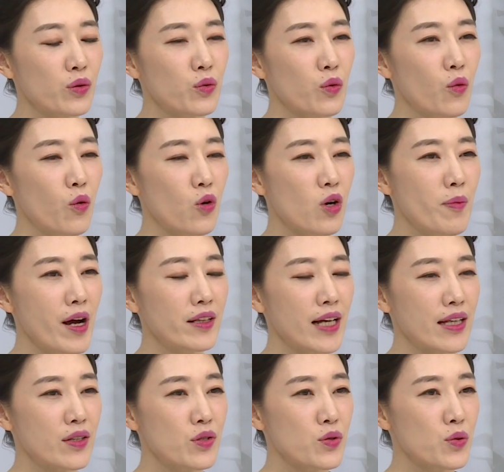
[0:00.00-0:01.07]
또 골반
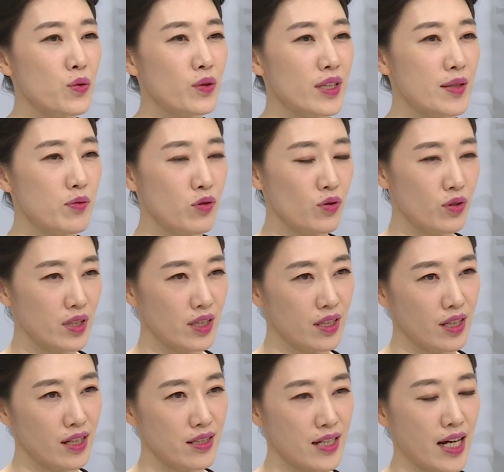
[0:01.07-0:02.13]
안쪽
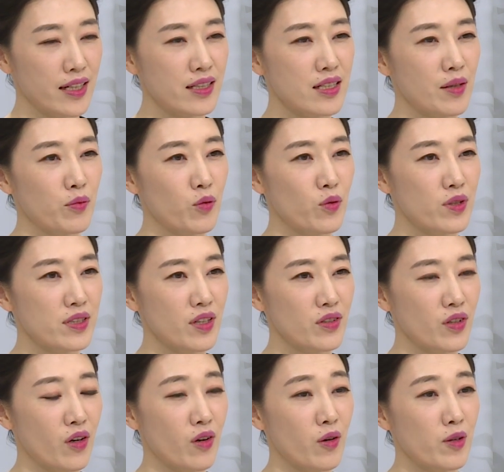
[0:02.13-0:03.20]
깊숙이에 자리 잡고
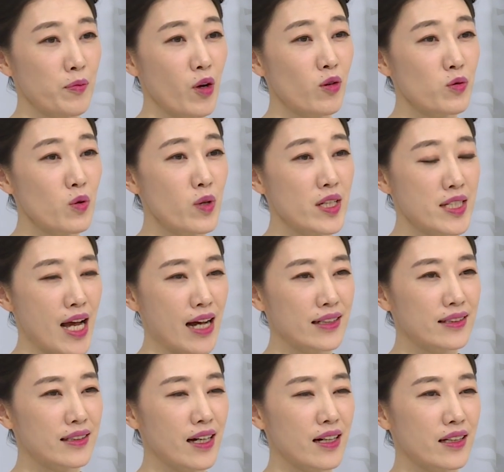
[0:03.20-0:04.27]
있어서 평소에
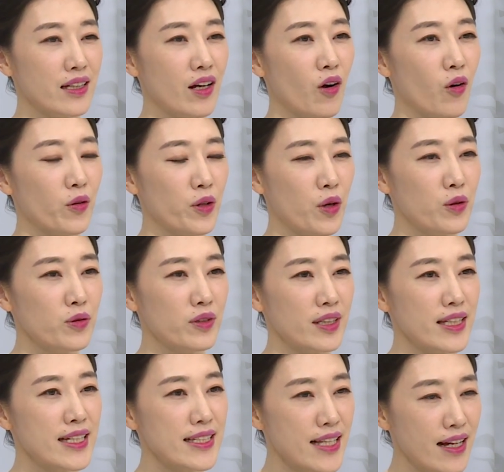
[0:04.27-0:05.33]
자극하기가 어려운
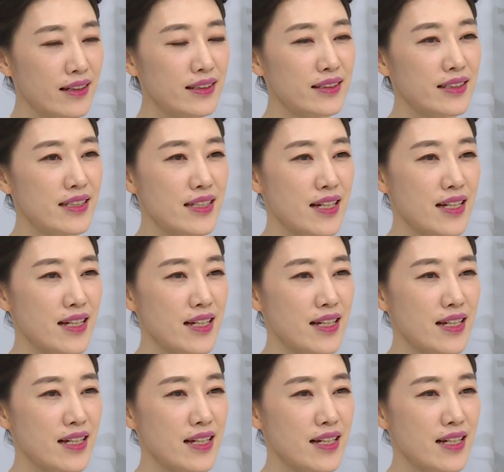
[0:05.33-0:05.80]
이상근을